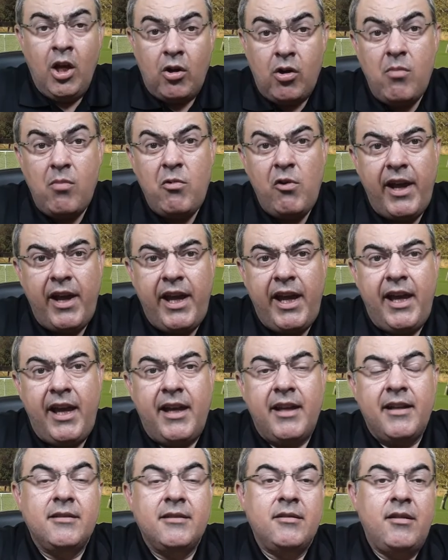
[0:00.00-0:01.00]
Como
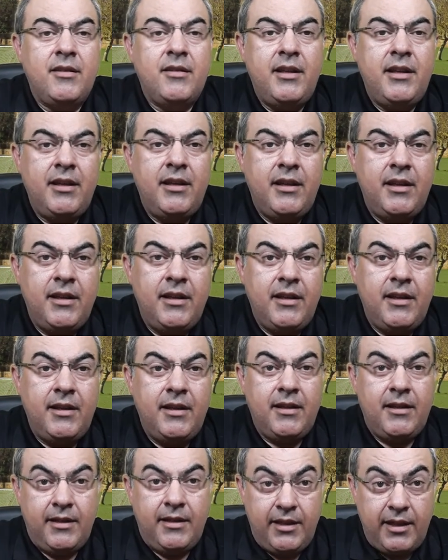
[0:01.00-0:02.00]
é
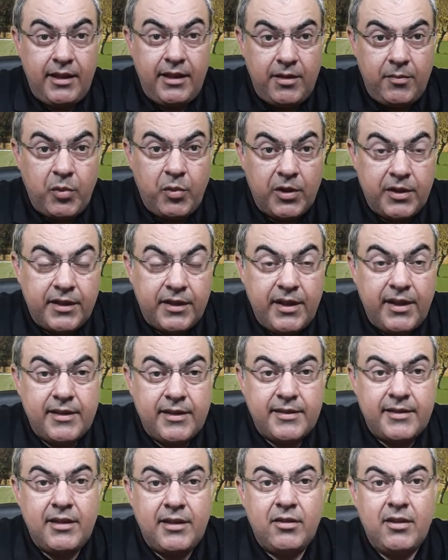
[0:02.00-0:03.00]
de grande
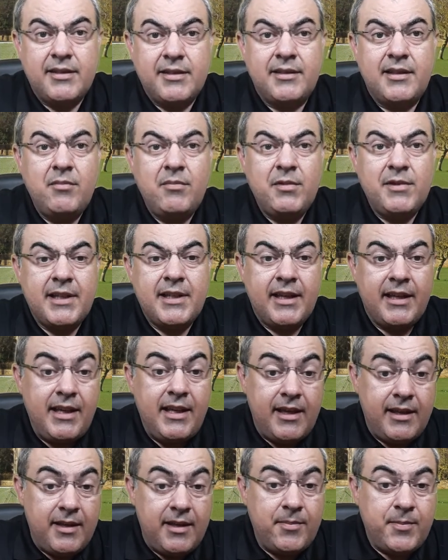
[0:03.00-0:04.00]
importância, nós temos aqui
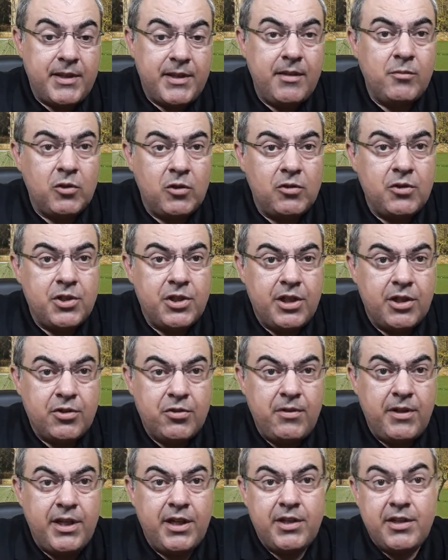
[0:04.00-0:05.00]
a epistemologia
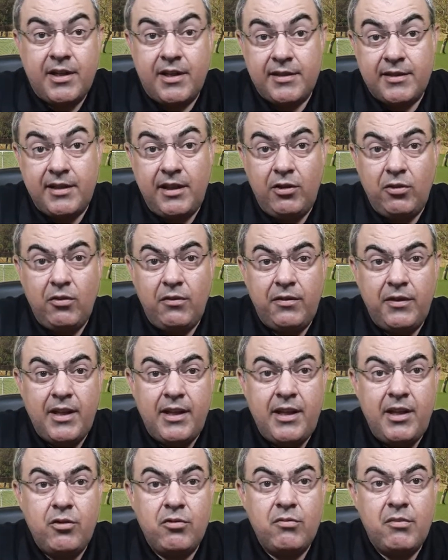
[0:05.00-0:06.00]
jurídica. Sem dúvida
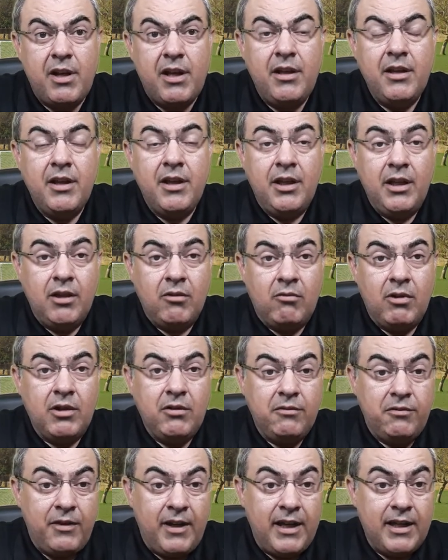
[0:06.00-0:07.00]
nenhuma,
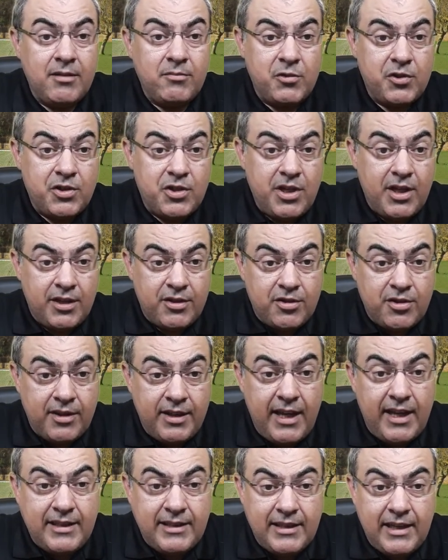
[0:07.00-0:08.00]
quando falamos diante
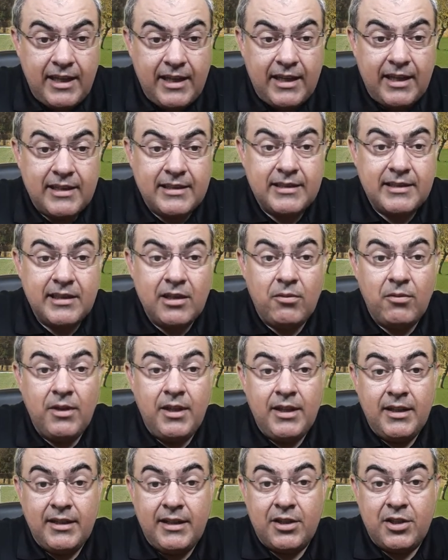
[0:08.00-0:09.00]
dessa relação
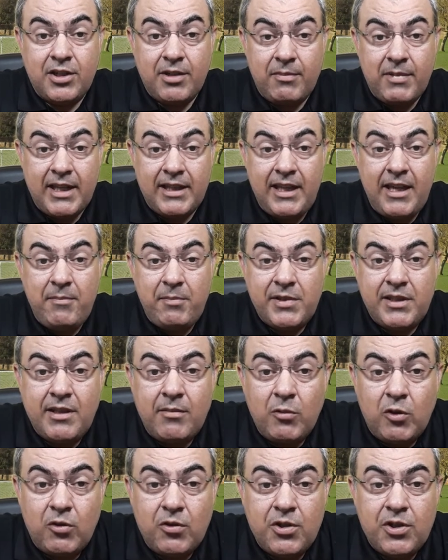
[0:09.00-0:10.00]
da chamada
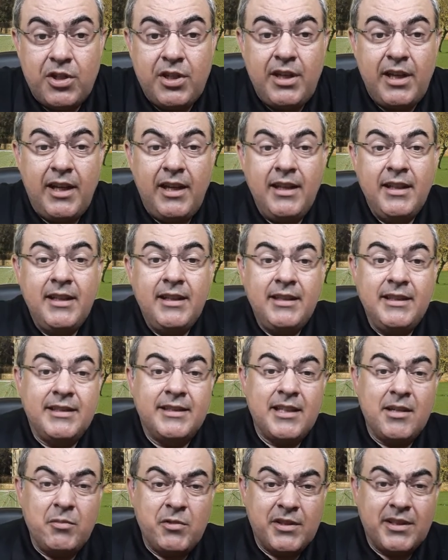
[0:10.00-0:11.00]
epistemologia,
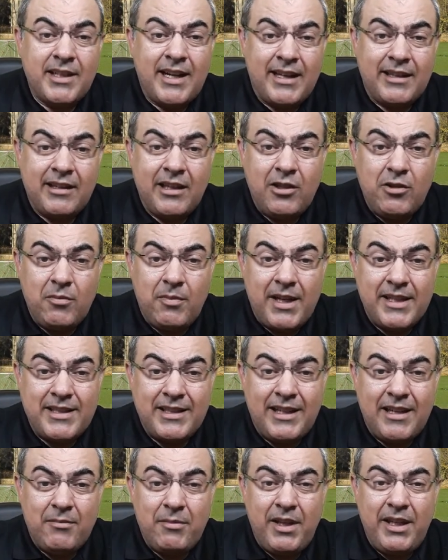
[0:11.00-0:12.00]
estamos tratando
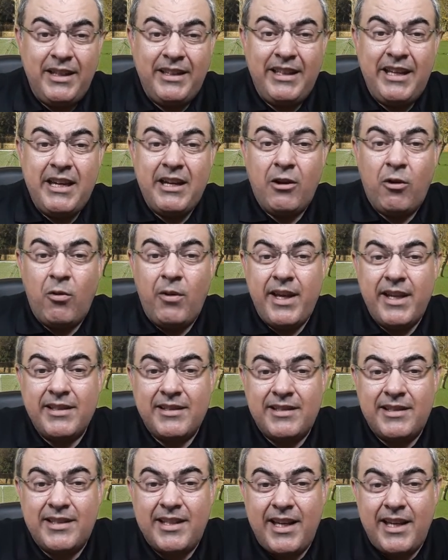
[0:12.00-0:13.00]
basicamente em
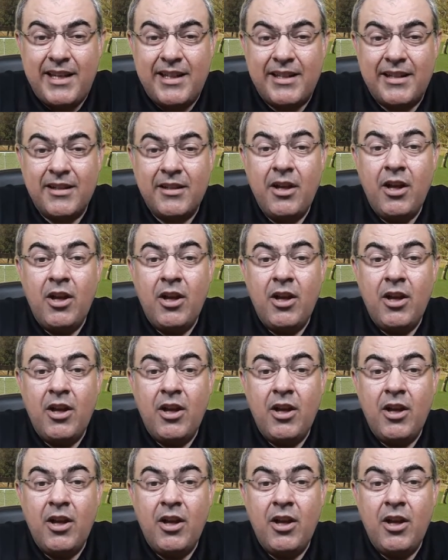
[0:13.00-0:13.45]
conhecer